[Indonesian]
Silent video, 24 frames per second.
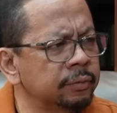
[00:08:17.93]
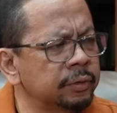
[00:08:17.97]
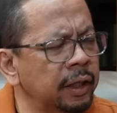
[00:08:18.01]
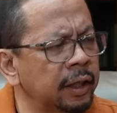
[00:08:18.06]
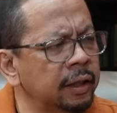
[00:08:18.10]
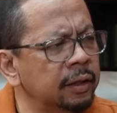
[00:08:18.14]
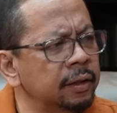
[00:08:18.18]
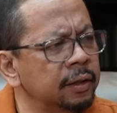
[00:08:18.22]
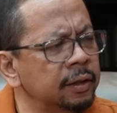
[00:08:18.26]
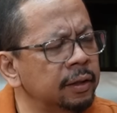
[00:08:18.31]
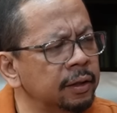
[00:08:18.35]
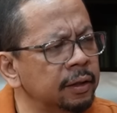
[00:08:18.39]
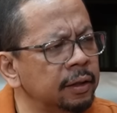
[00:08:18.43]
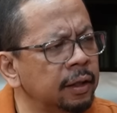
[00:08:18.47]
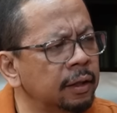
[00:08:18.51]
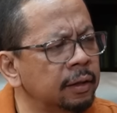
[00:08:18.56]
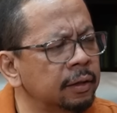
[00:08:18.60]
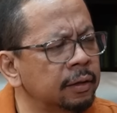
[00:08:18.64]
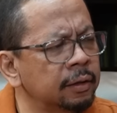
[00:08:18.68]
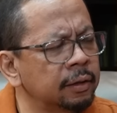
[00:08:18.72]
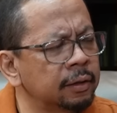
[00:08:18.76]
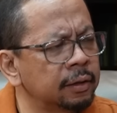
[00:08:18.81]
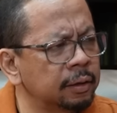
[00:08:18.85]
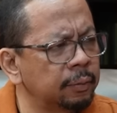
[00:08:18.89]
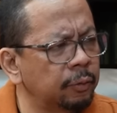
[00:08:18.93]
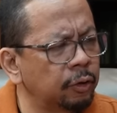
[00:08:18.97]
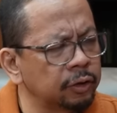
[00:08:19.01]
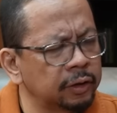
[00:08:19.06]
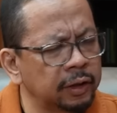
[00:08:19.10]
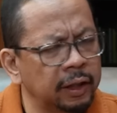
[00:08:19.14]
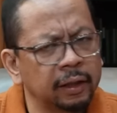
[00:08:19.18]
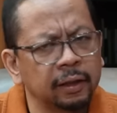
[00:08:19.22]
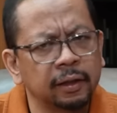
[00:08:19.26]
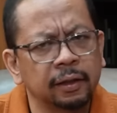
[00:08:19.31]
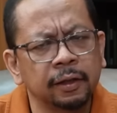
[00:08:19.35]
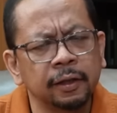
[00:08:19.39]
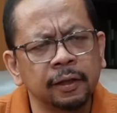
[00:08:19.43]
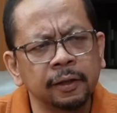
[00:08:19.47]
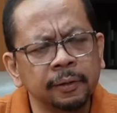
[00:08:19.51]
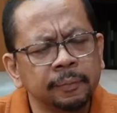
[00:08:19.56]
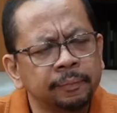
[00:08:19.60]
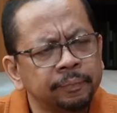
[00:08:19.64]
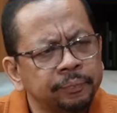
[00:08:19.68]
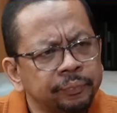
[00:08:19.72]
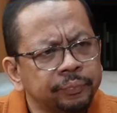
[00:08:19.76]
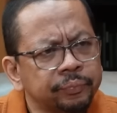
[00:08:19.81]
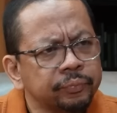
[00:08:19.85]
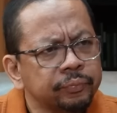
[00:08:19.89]
TNI dan ya. di bawah TNI.
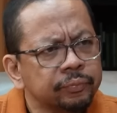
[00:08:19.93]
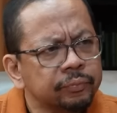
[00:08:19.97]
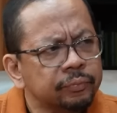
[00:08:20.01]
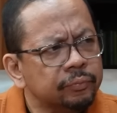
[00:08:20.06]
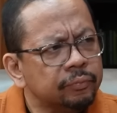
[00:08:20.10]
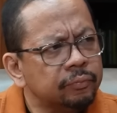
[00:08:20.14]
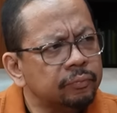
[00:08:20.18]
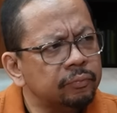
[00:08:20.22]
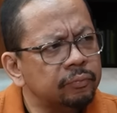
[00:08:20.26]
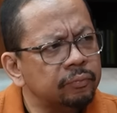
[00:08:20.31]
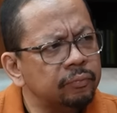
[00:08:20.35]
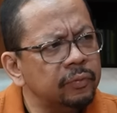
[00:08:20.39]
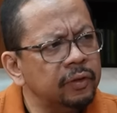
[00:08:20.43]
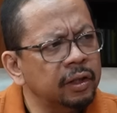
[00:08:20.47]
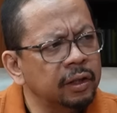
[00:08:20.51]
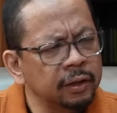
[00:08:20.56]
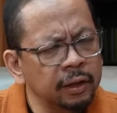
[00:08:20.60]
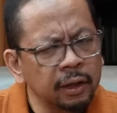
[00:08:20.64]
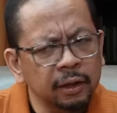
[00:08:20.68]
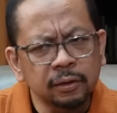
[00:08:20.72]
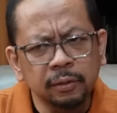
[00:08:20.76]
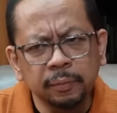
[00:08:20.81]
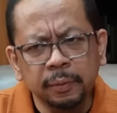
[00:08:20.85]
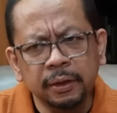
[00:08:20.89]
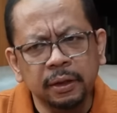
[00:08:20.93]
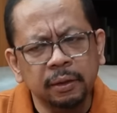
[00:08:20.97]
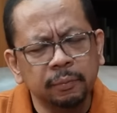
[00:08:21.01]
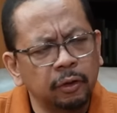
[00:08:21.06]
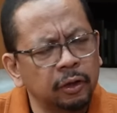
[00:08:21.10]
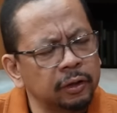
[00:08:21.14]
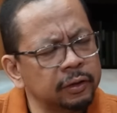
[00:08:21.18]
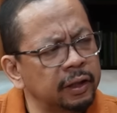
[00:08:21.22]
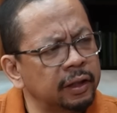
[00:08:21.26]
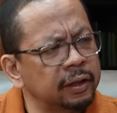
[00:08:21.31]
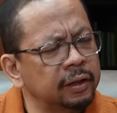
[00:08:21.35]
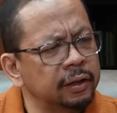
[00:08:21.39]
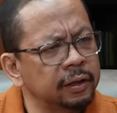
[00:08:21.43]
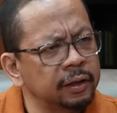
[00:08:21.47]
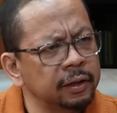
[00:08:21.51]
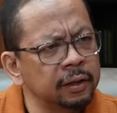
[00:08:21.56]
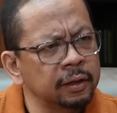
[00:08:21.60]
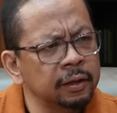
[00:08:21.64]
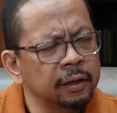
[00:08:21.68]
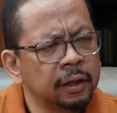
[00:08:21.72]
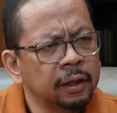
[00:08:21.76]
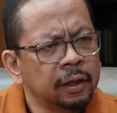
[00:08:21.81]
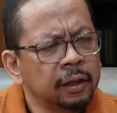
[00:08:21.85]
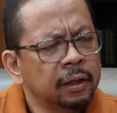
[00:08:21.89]
Cuman di bawah TNI? Iya, cuman ya, di bawah iya, ya, TNI. Ya,
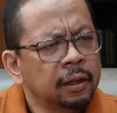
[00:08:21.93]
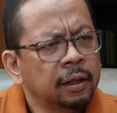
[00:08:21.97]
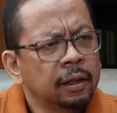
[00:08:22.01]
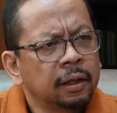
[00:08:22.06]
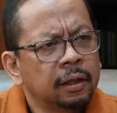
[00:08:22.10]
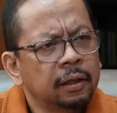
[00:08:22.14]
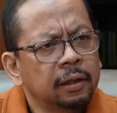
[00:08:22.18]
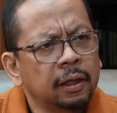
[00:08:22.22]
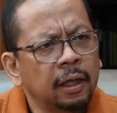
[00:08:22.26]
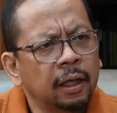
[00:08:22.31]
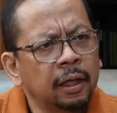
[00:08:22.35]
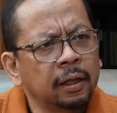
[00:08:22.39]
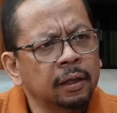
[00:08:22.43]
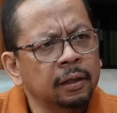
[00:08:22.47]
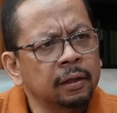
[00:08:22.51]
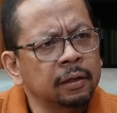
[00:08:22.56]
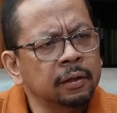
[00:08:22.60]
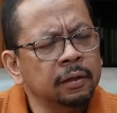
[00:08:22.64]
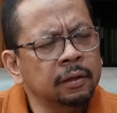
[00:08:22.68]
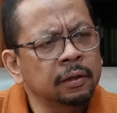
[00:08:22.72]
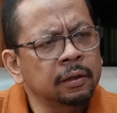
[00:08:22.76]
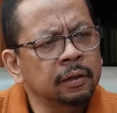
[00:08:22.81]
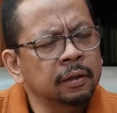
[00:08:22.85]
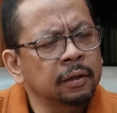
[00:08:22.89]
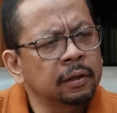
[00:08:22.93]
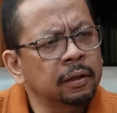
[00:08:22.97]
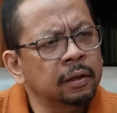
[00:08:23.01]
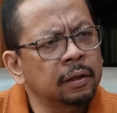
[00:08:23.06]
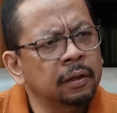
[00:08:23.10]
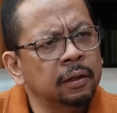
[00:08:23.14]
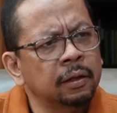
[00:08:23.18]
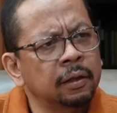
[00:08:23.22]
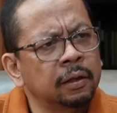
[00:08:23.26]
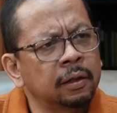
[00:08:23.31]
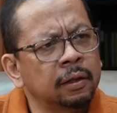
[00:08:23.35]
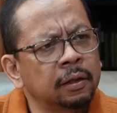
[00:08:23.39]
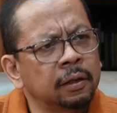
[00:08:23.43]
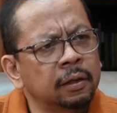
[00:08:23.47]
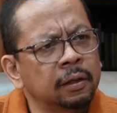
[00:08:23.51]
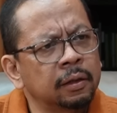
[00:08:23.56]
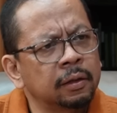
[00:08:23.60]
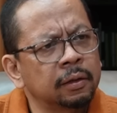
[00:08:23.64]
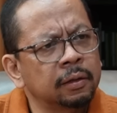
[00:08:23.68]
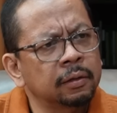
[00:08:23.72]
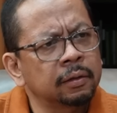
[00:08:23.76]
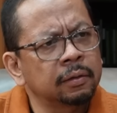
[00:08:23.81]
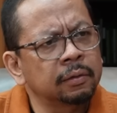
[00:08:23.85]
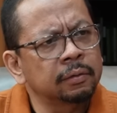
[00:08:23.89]
ya. Dan eh,
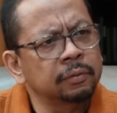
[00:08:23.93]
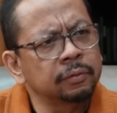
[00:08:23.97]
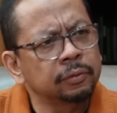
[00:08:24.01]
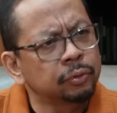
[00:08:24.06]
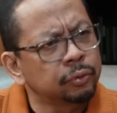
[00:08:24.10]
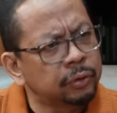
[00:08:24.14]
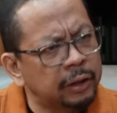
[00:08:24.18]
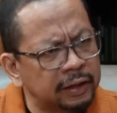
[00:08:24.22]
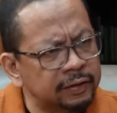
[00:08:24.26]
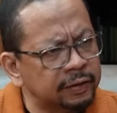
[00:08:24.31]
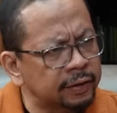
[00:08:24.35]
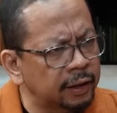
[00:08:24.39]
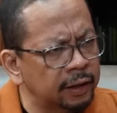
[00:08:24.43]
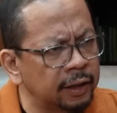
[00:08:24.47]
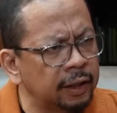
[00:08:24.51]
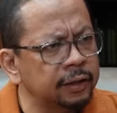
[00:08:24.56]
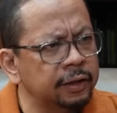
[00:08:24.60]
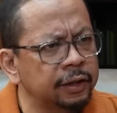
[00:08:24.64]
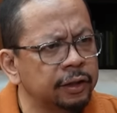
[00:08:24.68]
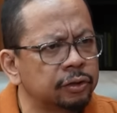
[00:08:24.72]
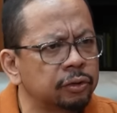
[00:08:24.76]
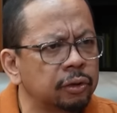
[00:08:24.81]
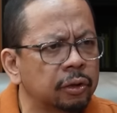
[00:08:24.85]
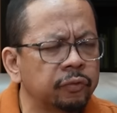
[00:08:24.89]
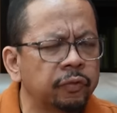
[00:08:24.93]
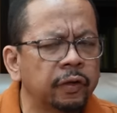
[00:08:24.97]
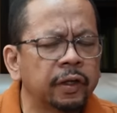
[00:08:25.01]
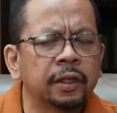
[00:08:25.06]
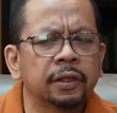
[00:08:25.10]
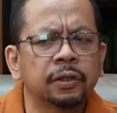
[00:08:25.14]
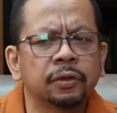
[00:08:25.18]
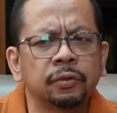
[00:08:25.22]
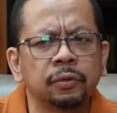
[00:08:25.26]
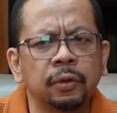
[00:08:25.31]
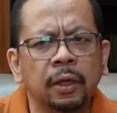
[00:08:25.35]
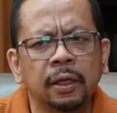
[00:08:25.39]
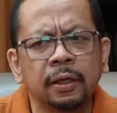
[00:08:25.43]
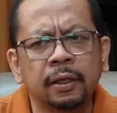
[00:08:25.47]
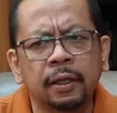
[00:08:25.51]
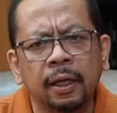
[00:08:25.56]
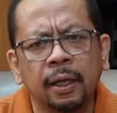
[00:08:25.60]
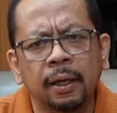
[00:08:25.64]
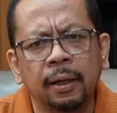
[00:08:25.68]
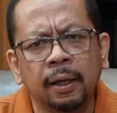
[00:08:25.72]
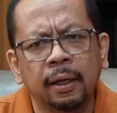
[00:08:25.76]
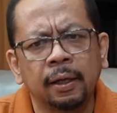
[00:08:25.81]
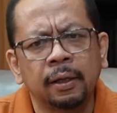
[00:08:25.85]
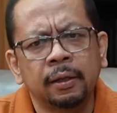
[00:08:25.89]
juga saya lihat di survei itu
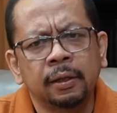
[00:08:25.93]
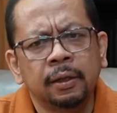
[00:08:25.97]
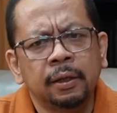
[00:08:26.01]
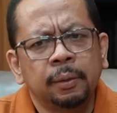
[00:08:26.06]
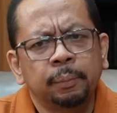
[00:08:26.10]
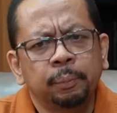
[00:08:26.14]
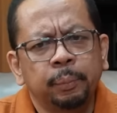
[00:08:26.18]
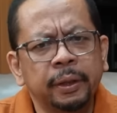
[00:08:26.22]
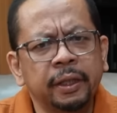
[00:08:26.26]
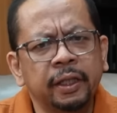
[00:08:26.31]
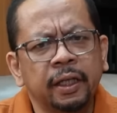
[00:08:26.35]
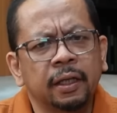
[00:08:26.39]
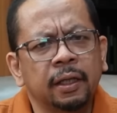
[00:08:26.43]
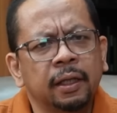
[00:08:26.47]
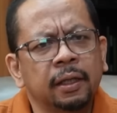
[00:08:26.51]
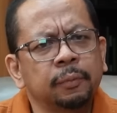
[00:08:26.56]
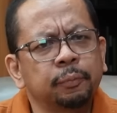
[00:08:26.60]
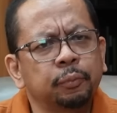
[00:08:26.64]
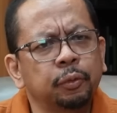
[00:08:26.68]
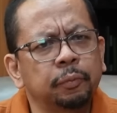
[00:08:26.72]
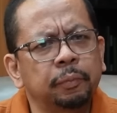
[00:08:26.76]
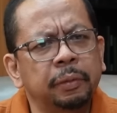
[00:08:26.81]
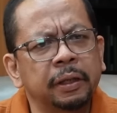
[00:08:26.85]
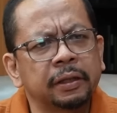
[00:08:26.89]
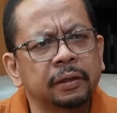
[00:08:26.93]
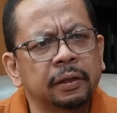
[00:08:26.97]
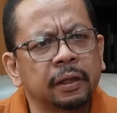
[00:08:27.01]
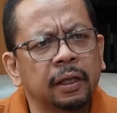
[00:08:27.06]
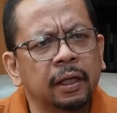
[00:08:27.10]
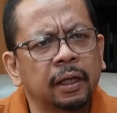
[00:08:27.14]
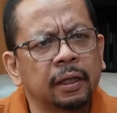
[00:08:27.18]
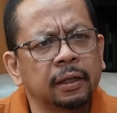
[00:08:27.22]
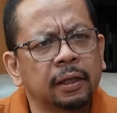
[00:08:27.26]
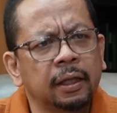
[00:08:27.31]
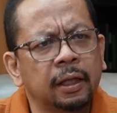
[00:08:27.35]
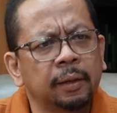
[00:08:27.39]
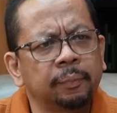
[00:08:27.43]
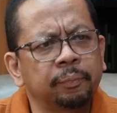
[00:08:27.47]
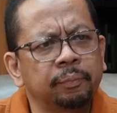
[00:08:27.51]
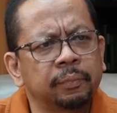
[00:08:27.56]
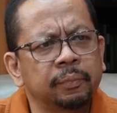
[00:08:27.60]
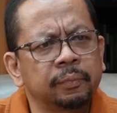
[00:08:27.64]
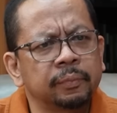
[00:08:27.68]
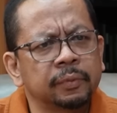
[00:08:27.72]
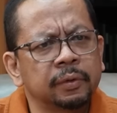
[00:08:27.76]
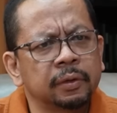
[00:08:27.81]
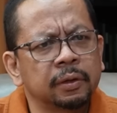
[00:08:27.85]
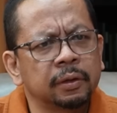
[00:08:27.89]
ada penilaian publik terhadap
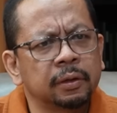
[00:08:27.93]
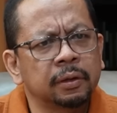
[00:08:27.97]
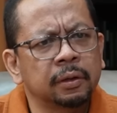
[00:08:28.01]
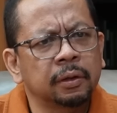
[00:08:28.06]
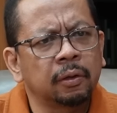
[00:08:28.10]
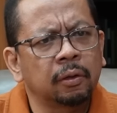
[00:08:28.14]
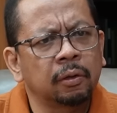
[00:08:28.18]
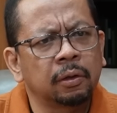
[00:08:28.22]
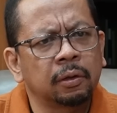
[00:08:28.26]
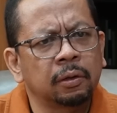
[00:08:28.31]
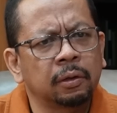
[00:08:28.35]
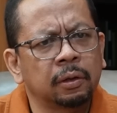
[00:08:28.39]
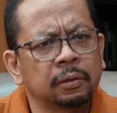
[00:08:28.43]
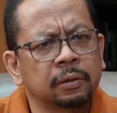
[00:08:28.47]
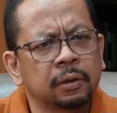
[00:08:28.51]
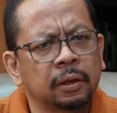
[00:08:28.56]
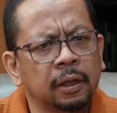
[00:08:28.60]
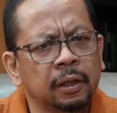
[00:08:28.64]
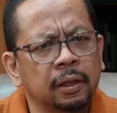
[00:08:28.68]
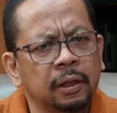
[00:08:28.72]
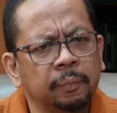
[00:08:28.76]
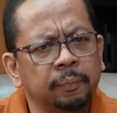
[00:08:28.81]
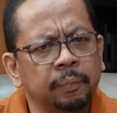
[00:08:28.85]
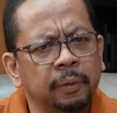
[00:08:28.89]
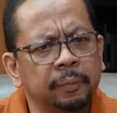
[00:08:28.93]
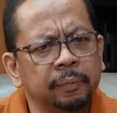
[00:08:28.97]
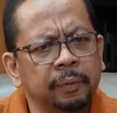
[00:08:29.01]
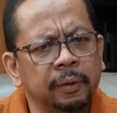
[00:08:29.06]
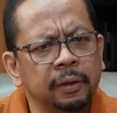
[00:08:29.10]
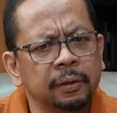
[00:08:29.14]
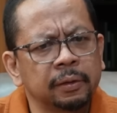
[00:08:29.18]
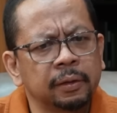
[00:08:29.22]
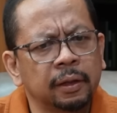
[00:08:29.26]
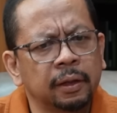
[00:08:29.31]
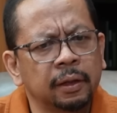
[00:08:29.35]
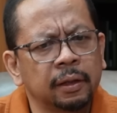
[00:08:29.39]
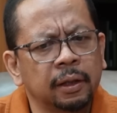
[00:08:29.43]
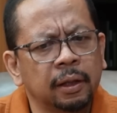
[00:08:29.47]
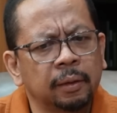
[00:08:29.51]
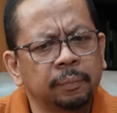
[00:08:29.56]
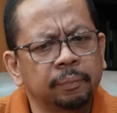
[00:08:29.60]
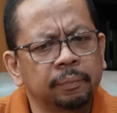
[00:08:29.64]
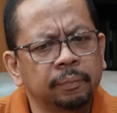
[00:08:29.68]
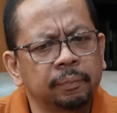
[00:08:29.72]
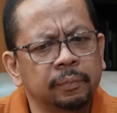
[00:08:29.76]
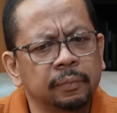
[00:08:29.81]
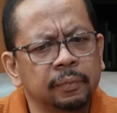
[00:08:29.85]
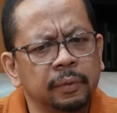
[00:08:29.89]
eh, oh, terhadap apa? Terhadap
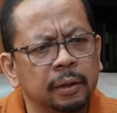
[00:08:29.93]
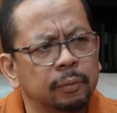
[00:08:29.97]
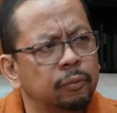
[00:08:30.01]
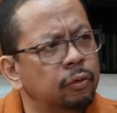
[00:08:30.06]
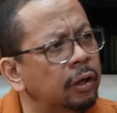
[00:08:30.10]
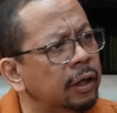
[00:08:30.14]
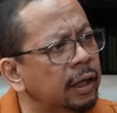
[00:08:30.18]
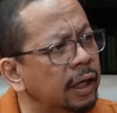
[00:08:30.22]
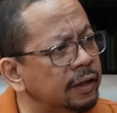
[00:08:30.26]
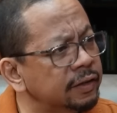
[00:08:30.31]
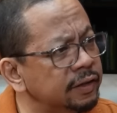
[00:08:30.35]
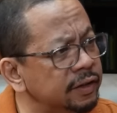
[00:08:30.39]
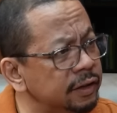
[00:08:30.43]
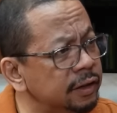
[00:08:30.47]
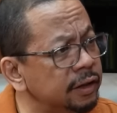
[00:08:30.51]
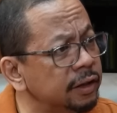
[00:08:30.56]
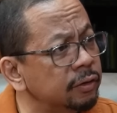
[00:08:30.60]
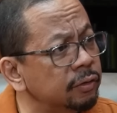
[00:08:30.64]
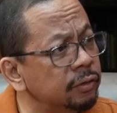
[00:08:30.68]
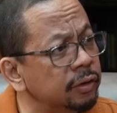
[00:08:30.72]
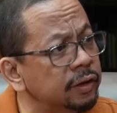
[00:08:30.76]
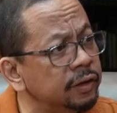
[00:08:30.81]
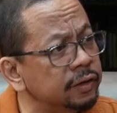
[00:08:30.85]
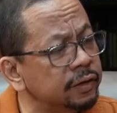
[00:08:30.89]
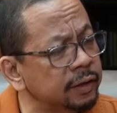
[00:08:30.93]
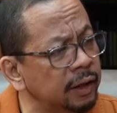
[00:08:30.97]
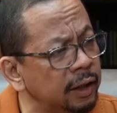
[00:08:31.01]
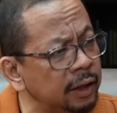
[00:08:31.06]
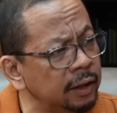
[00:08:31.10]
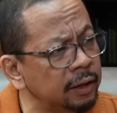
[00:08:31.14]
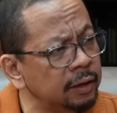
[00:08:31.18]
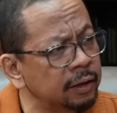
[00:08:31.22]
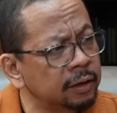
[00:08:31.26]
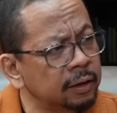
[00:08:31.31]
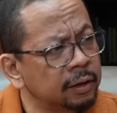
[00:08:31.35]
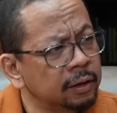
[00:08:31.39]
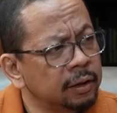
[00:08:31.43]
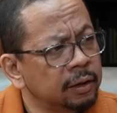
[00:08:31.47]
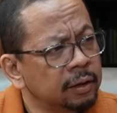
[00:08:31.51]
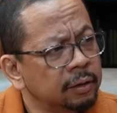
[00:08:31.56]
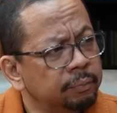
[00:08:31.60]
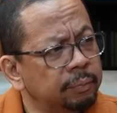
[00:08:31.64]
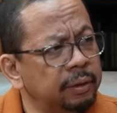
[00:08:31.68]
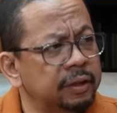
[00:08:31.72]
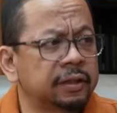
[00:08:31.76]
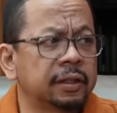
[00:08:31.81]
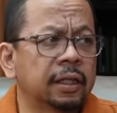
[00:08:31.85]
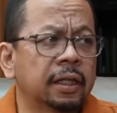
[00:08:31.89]
demokrasi di Indonesia. Oh iya,
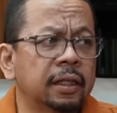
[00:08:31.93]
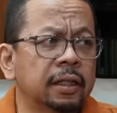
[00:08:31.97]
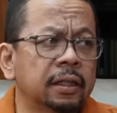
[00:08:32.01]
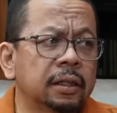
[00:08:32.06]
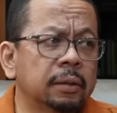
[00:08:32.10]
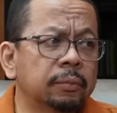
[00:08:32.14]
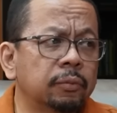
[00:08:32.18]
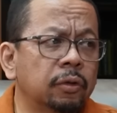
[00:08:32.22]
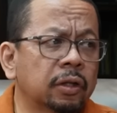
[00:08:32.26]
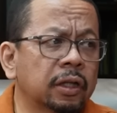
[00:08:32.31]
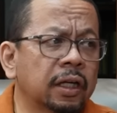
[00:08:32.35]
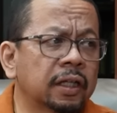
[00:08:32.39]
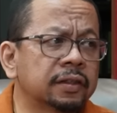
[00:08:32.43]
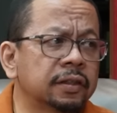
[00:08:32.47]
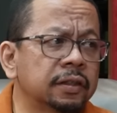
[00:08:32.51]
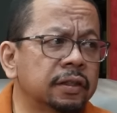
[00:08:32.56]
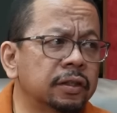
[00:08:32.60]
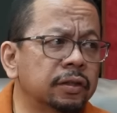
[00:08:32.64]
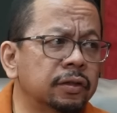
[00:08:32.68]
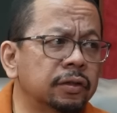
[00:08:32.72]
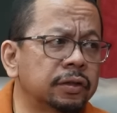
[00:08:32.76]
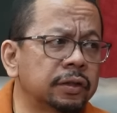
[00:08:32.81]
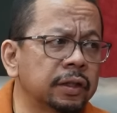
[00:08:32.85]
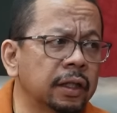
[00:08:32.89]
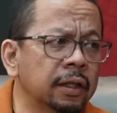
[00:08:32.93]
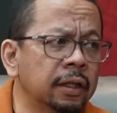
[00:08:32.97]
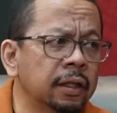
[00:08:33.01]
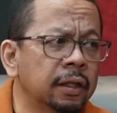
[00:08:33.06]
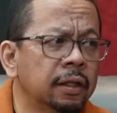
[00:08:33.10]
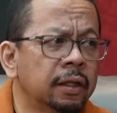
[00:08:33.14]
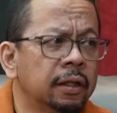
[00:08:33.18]
masih, berjalan demokrasi masih 76, di Indonesia.